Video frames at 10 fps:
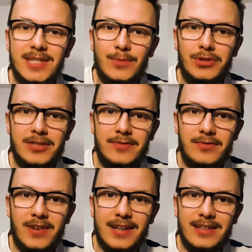
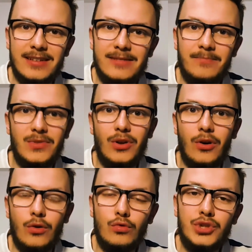zmotywowany
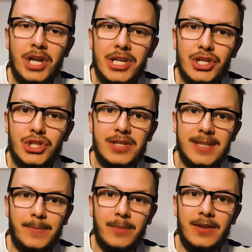do uczenia się,
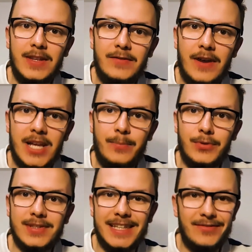zapamiętywania,
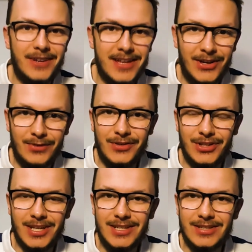poznawania nowych
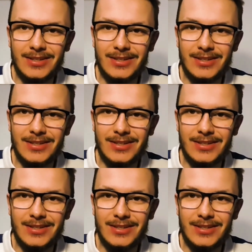rzeczy